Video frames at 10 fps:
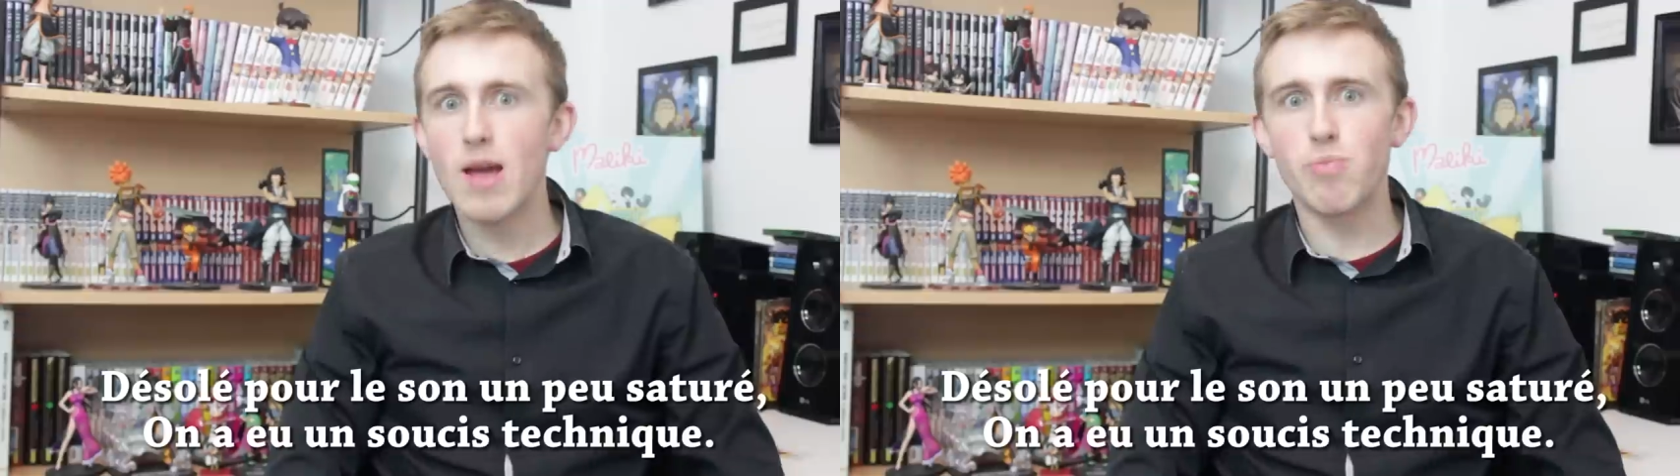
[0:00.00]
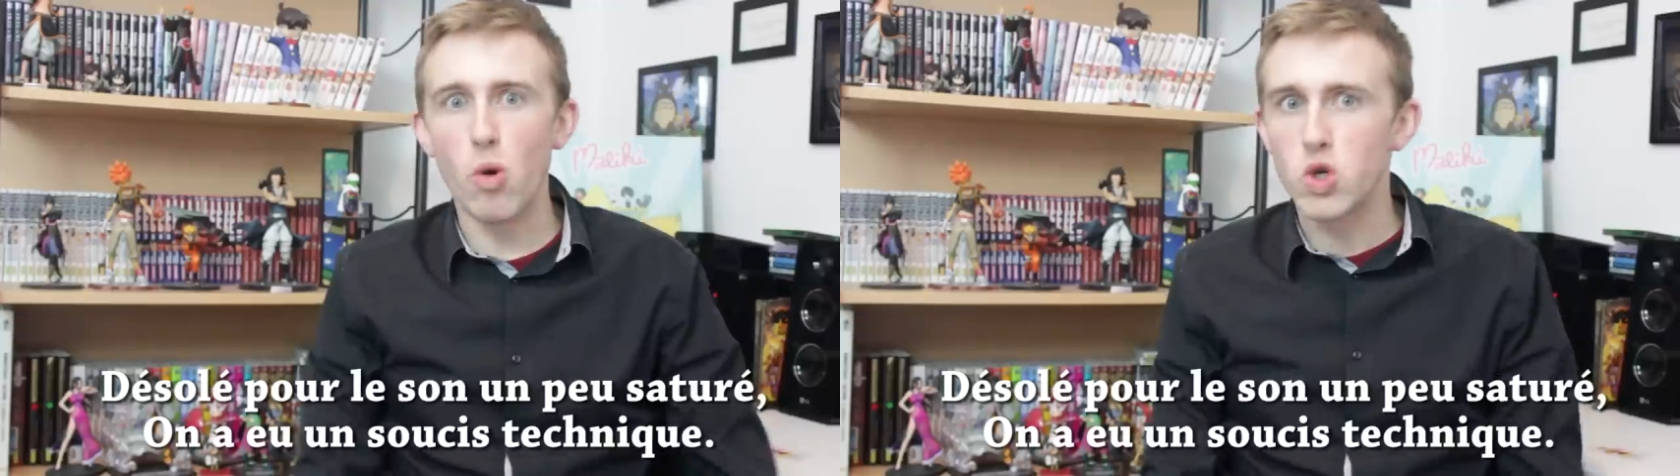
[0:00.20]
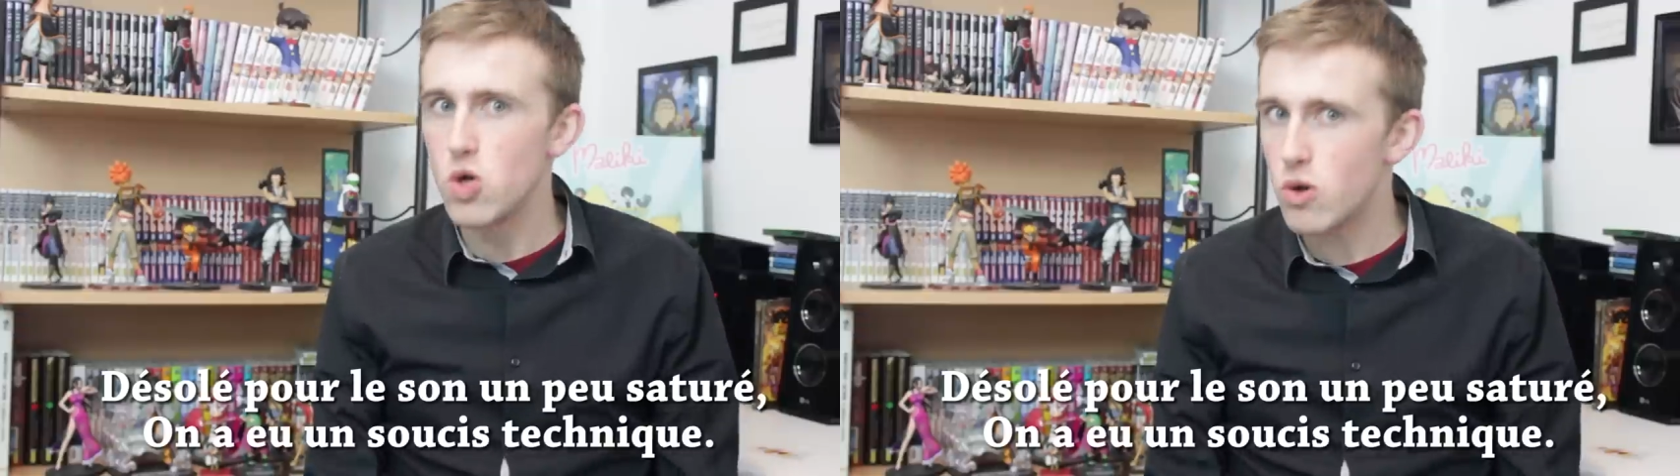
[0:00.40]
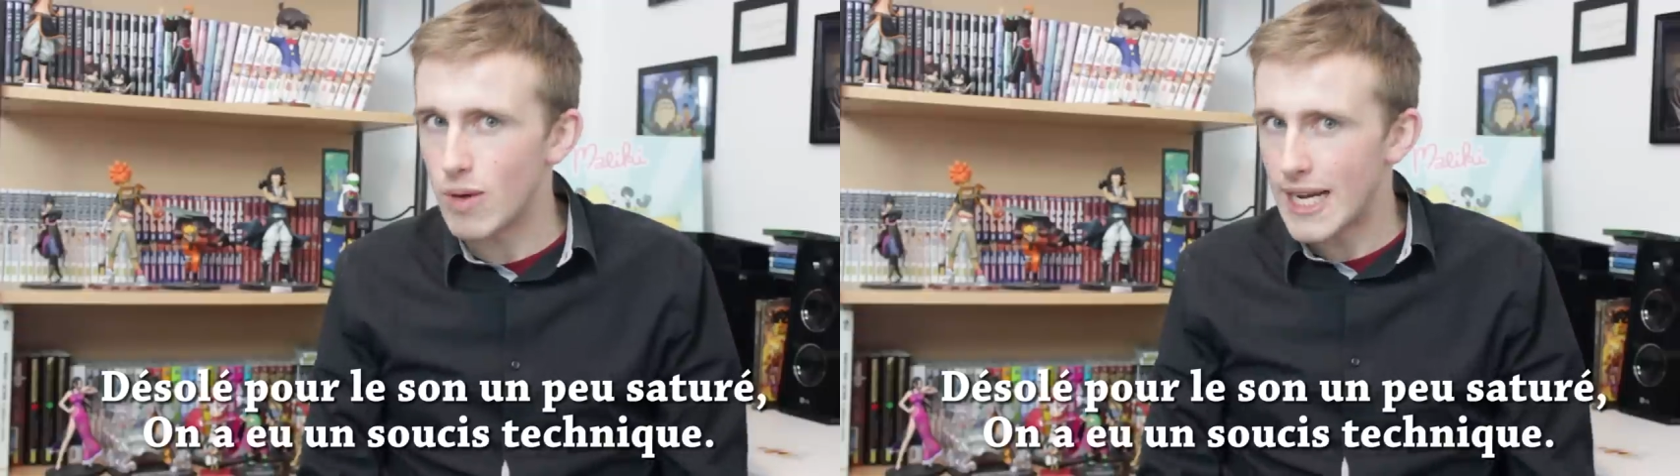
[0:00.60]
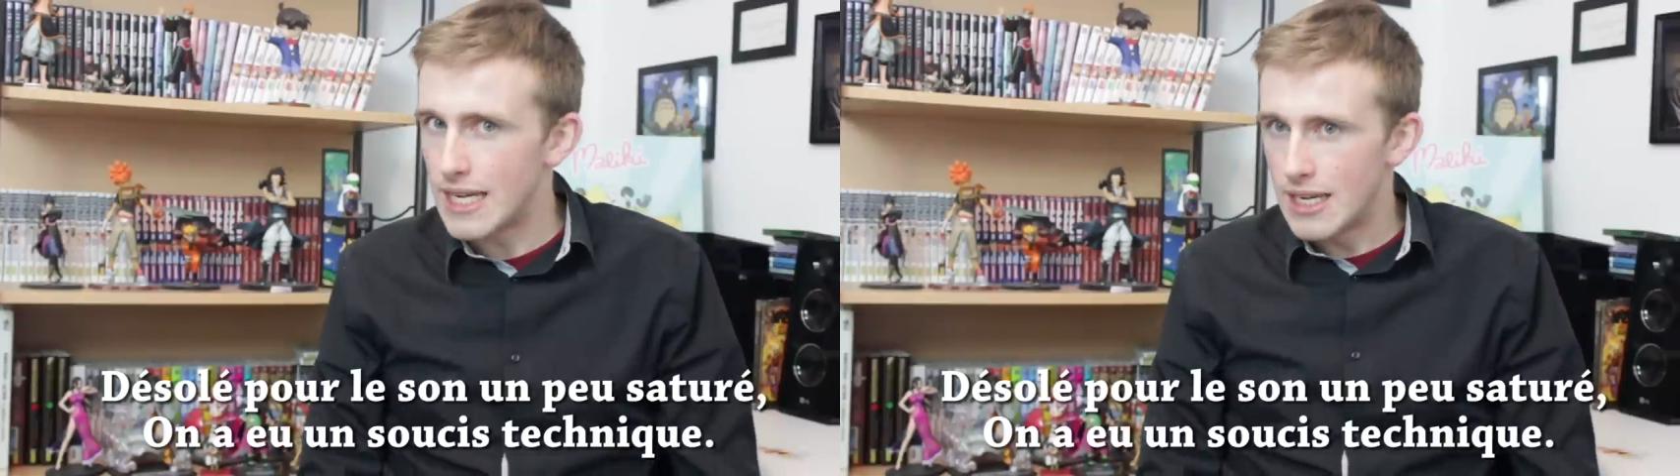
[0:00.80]
Ouais, bonjour,
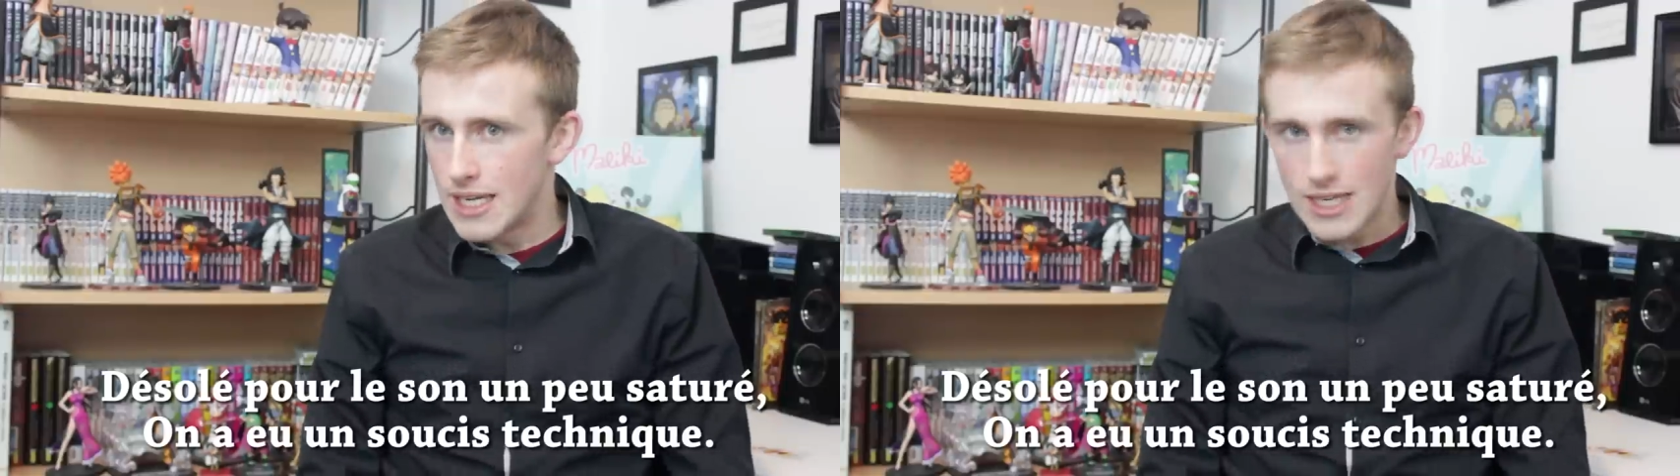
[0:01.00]
ouais.